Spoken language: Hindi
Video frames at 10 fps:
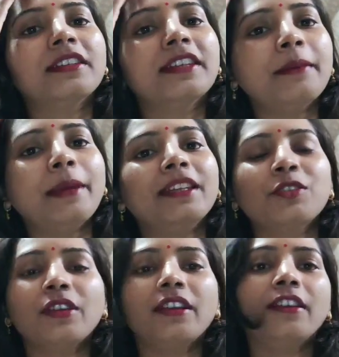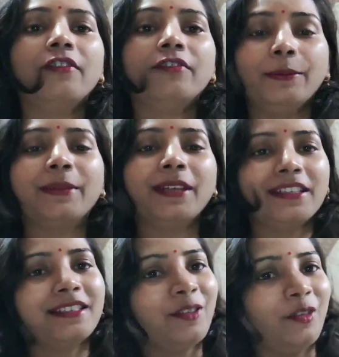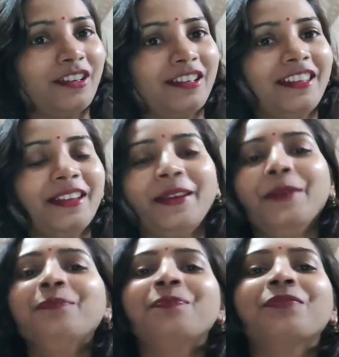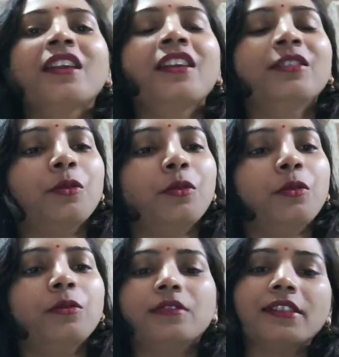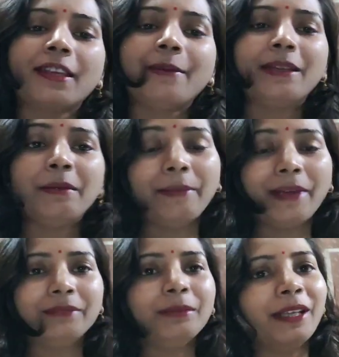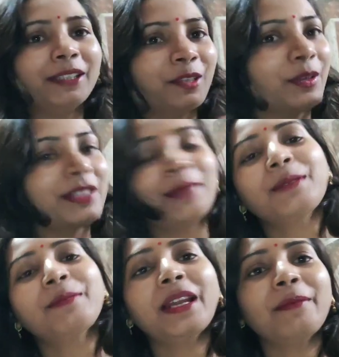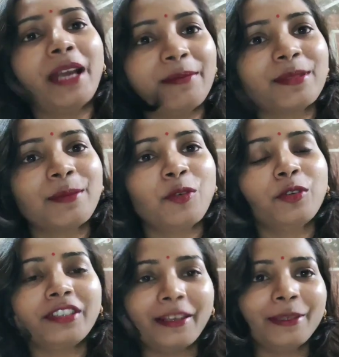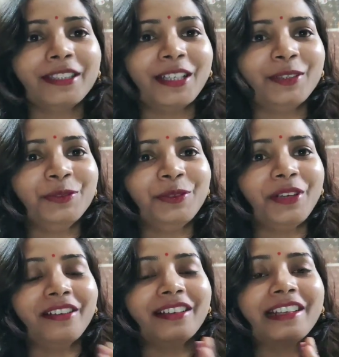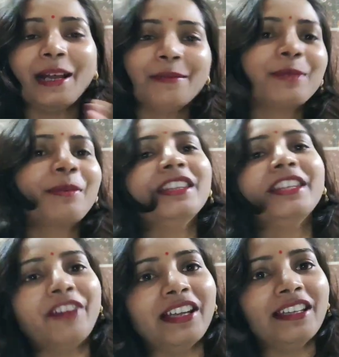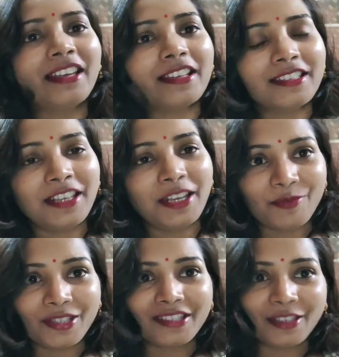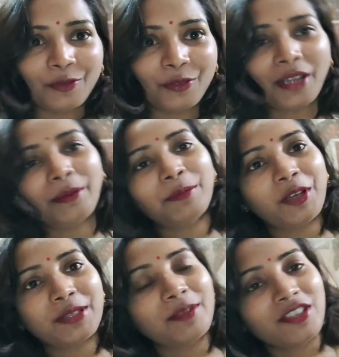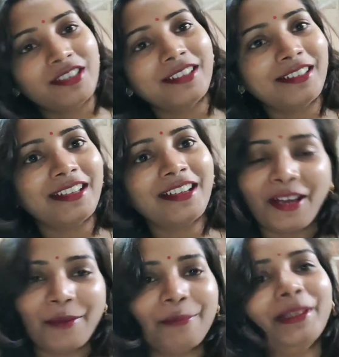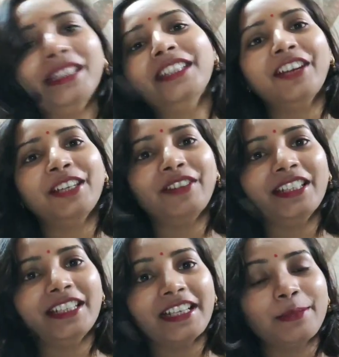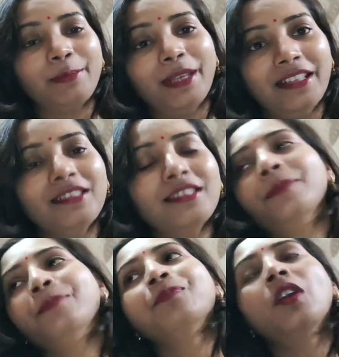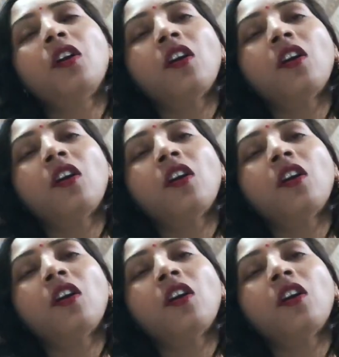और ये मैंने जो है फ्लिपकार्ट से ऑर्डर किया है तो इसके बारे में बाद में बात करूँगी सबसे पहले मैं आप सबको ये बता दूँ कि आप सबकी दिवाली कैसी गई मुझे ज़रूर कमेंट बॉक्स में शेयर करिएगा अपनी दिवाली वाली एक्सपीरियंस